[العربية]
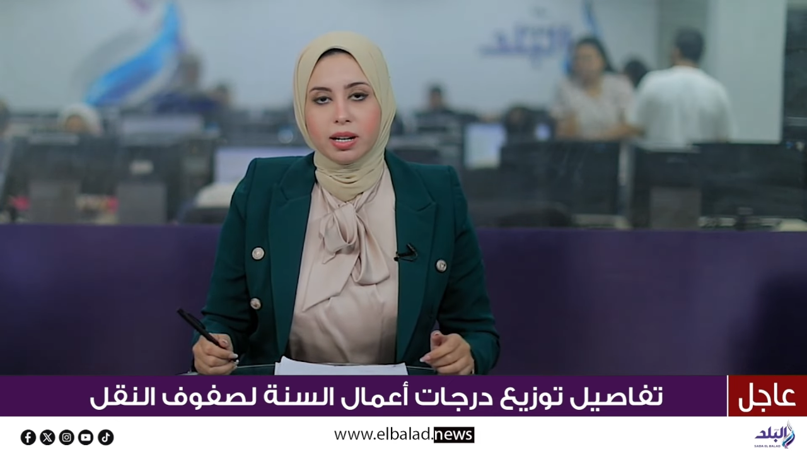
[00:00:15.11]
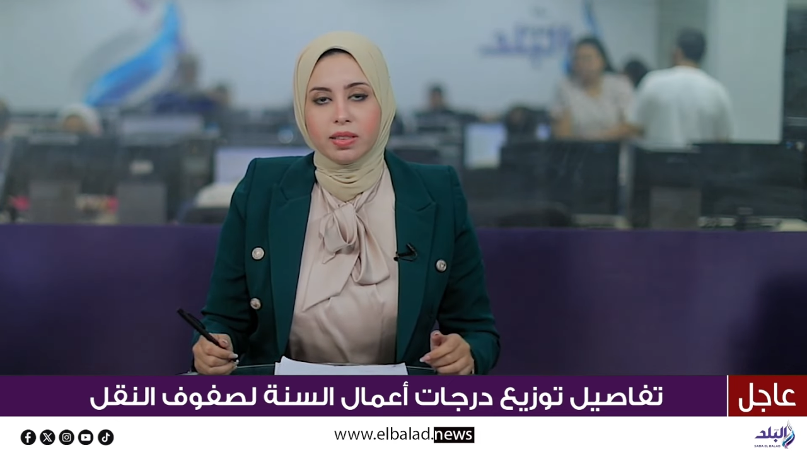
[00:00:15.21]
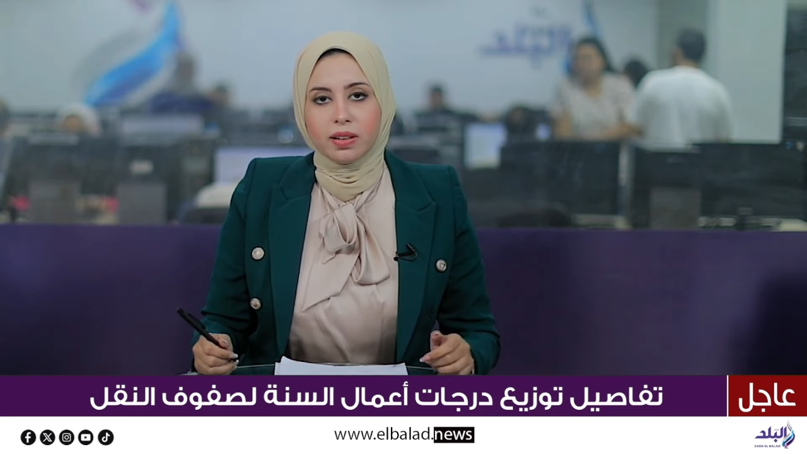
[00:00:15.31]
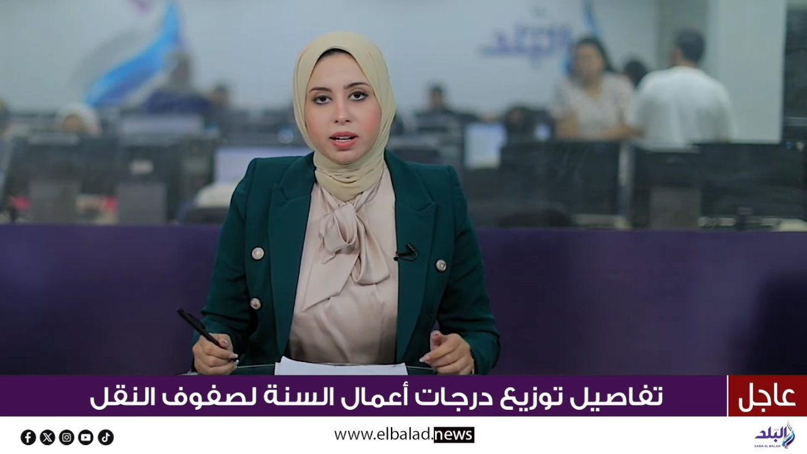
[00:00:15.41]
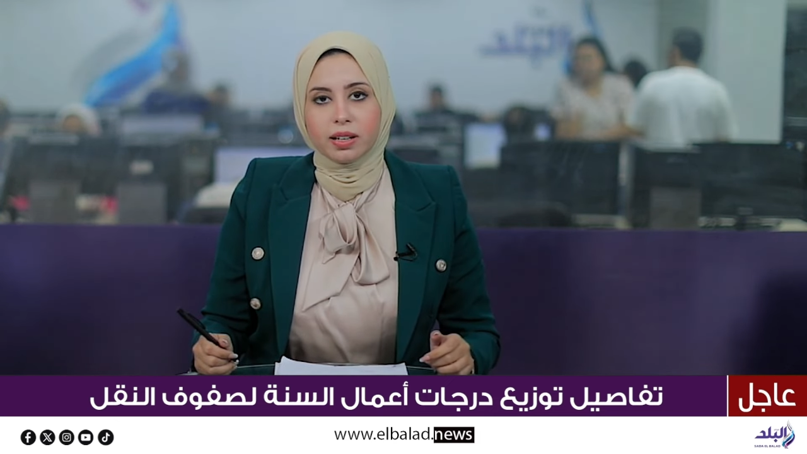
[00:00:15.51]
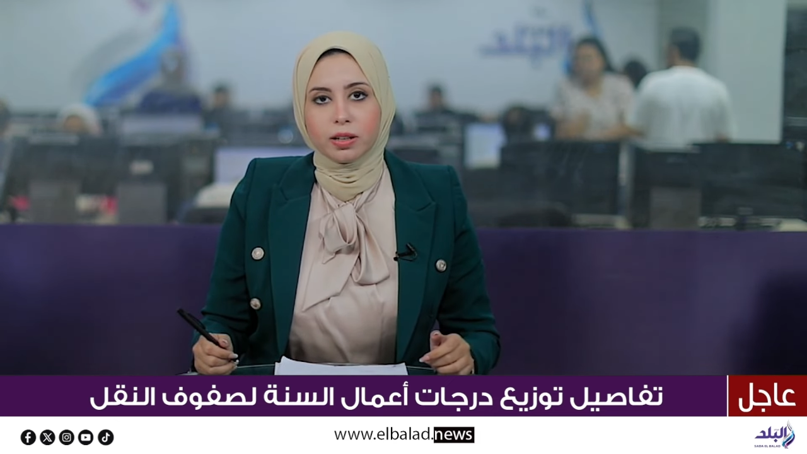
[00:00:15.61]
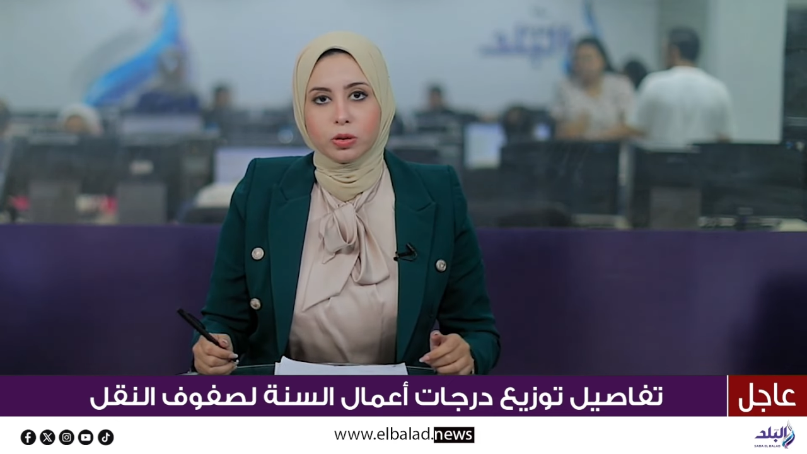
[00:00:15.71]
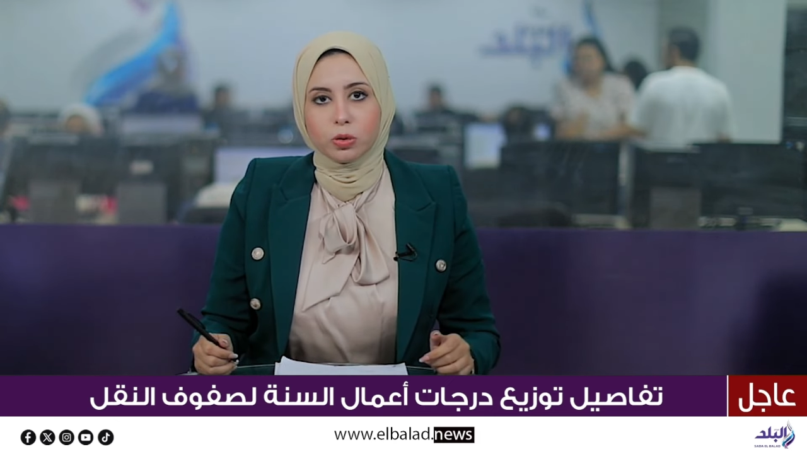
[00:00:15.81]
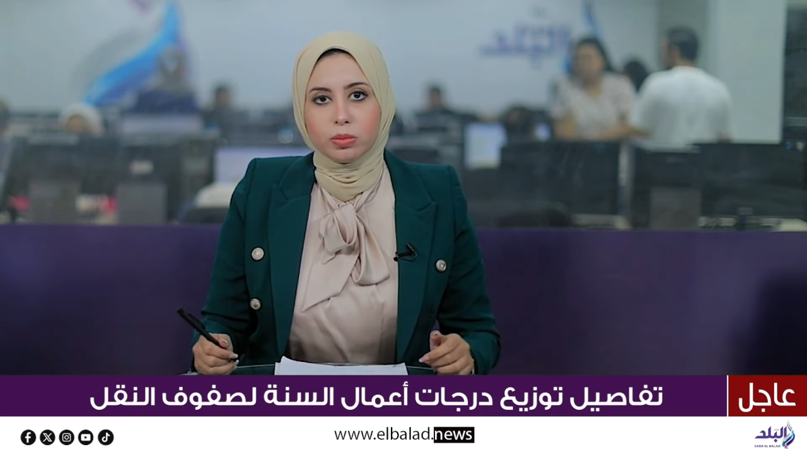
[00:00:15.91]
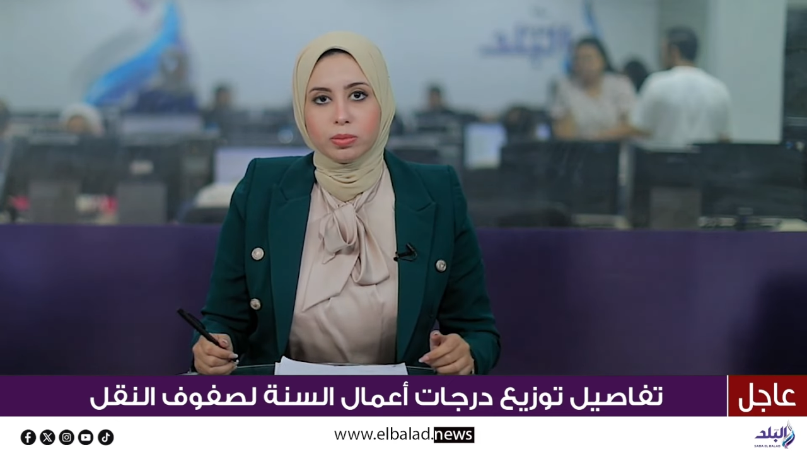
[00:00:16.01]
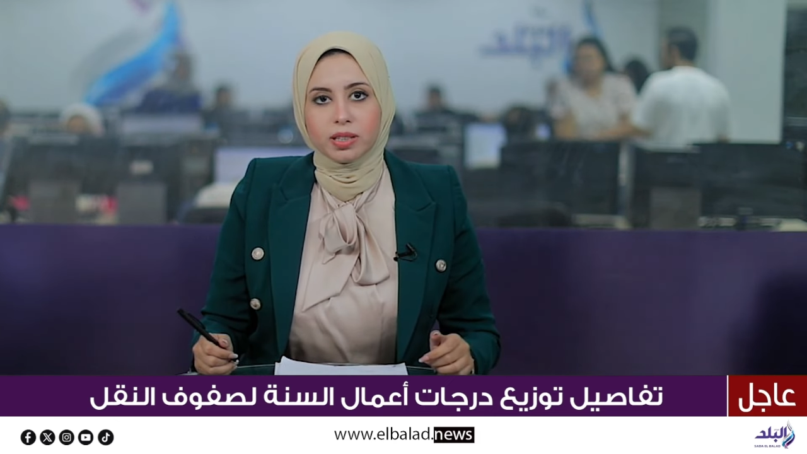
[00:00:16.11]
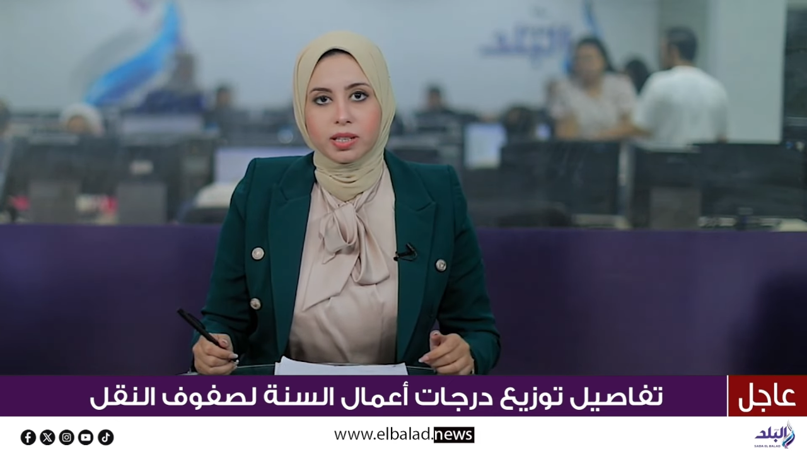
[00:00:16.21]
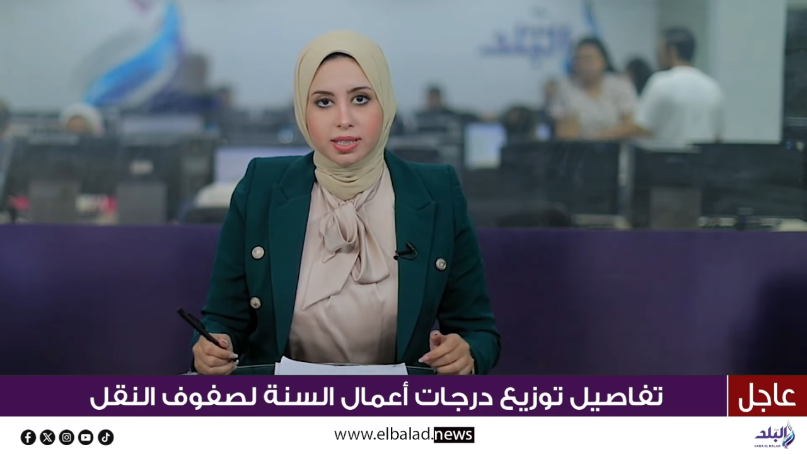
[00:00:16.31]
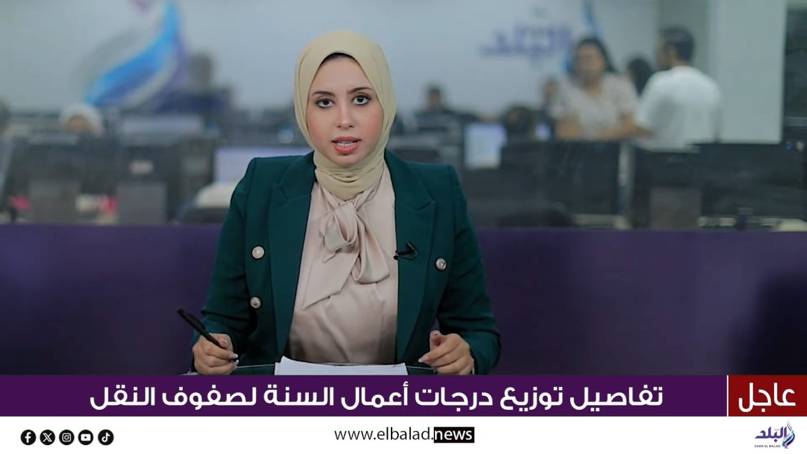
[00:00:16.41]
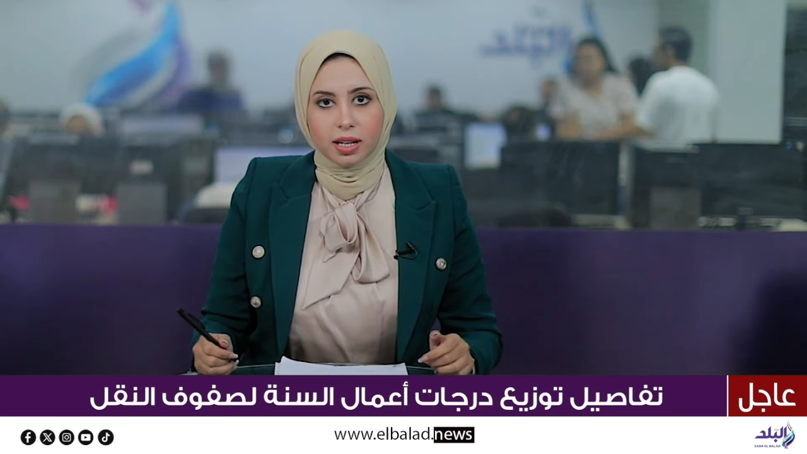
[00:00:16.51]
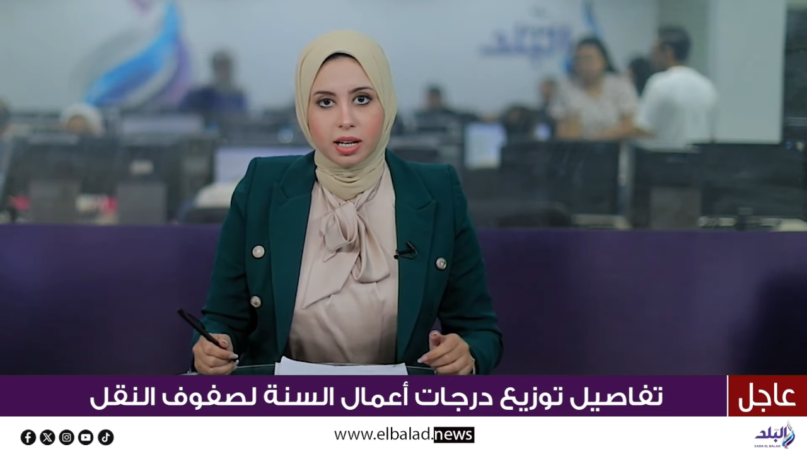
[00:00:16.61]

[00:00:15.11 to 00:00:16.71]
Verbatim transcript: الذي أعدته المدرسة